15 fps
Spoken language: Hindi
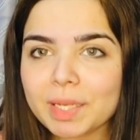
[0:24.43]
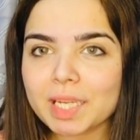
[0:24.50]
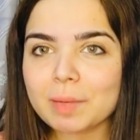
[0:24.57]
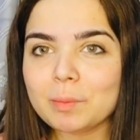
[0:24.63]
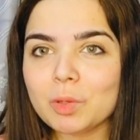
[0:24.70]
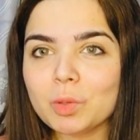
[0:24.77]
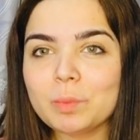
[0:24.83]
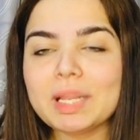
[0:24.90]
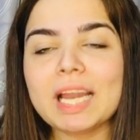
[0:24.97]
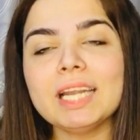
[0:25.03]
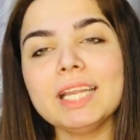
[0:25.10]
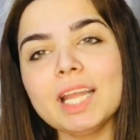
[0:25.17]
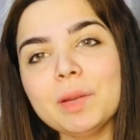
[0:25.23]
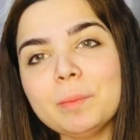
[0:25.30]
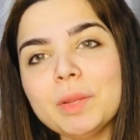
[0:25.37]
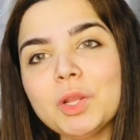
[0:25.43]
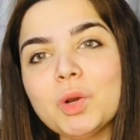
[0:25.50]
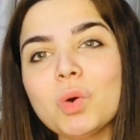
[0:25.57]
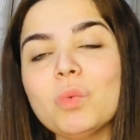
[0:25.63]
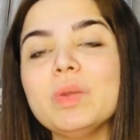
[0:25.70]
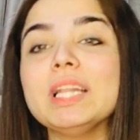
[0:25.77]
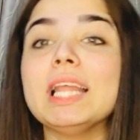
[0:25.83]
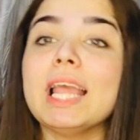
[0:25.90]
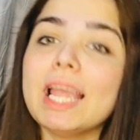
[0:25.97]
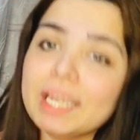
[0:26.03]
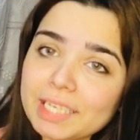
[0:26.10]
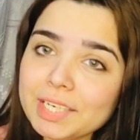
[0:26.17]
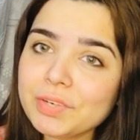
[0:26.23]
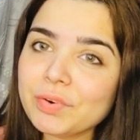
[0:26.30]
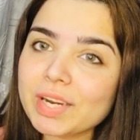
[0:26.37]
makeup look that can be go with
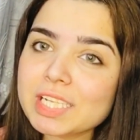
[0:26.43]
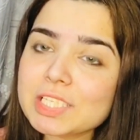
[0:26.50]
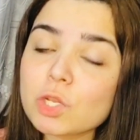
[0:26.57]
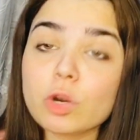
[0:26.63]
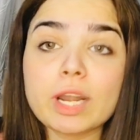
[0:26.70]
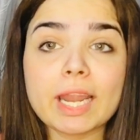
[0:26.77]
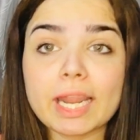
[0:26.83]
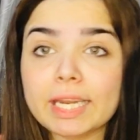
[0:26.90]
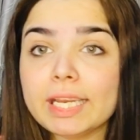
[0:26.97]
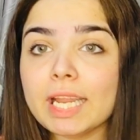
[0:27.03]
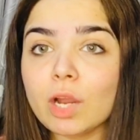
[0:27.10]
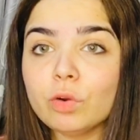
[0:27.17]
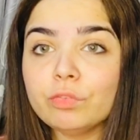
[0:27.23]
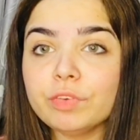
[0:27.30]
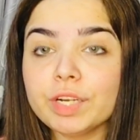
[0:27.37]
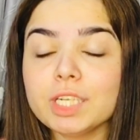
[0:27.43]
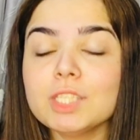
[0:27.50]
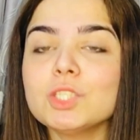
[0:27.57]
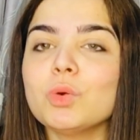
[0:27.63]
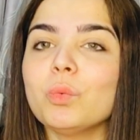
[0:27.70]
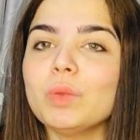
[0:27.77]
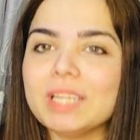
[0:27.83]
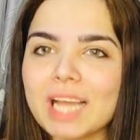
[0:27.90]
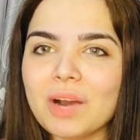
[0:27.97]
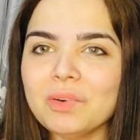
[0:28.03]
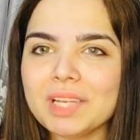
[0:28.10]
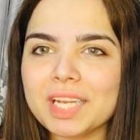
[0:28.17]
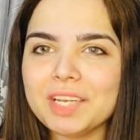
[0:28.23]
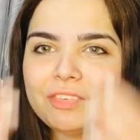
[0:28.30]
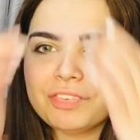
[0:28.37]
any dress or any outfit so without
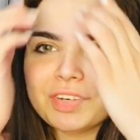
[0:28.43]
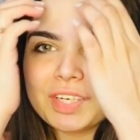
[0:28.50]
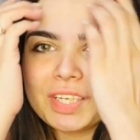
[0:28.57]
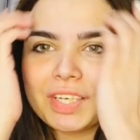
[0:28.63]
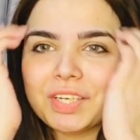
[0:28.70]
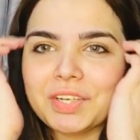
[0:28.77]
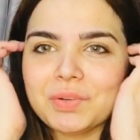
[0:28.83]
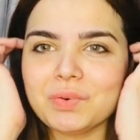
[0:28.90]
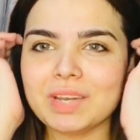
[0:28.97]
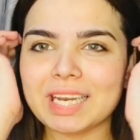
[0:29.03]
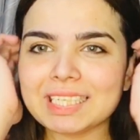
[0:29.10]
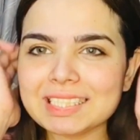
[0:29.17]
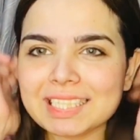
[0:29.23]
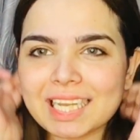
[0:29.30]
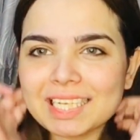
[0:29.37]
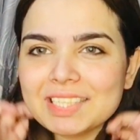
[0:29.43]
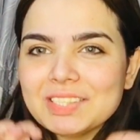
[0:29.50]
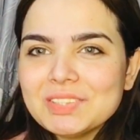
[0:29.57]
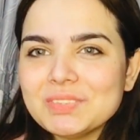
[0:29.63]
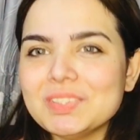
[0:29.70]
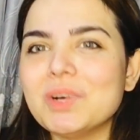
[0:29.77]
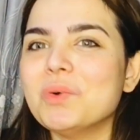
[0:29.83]
any further ado let's get into the